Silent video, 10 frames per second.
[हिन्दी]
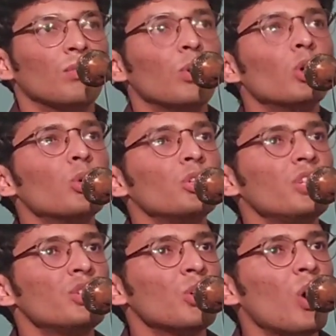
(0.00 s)
वो
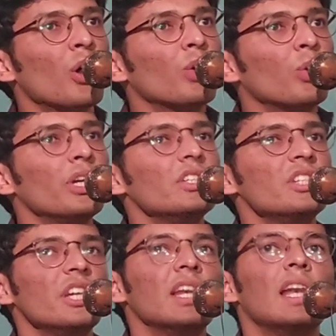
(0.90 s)
खुशी जो और कोई
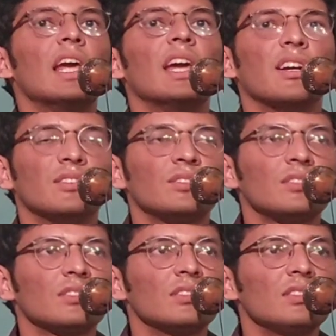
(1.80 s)
छीन ले
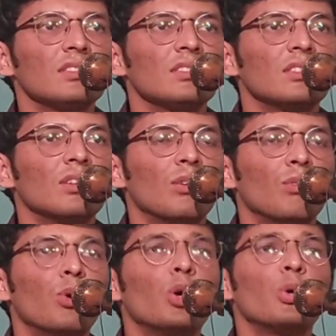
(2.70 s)

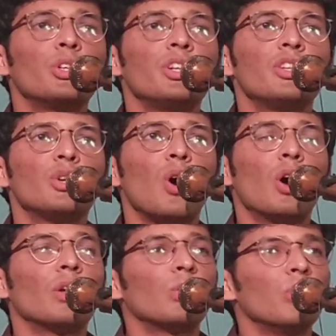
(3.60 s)
वो खुशी जो
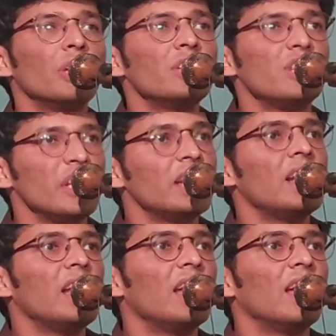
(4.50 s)
और कोई छीन
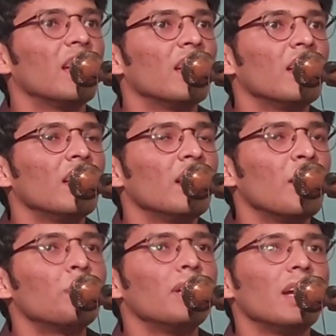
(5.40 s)
ले
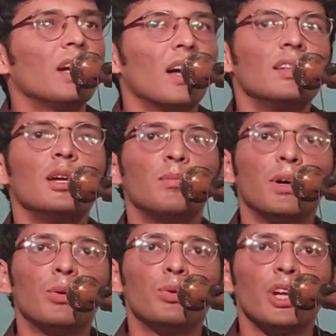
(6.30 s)
अपने कंधे
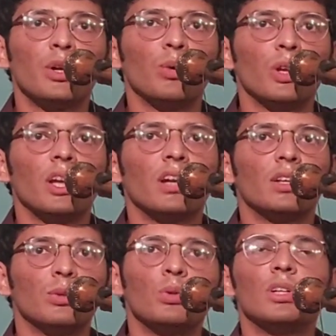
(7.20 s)
पर उसे ढोने
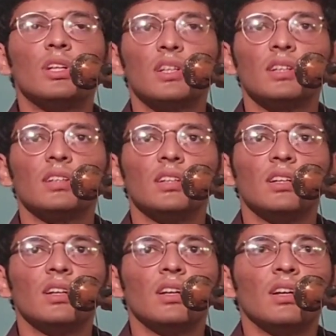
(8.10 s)
का दुख
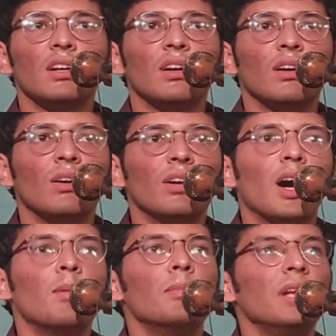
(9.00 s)
और
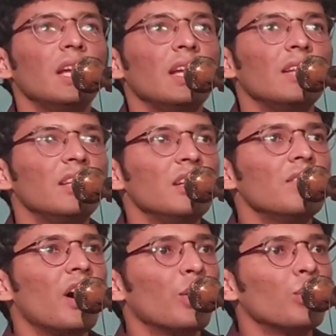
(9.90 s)
हमने
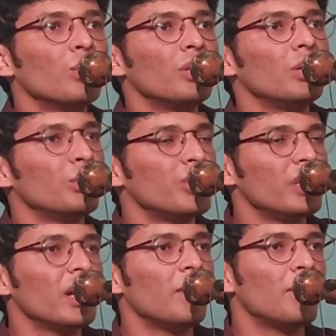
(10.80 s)
दीवारों की खुशियाँ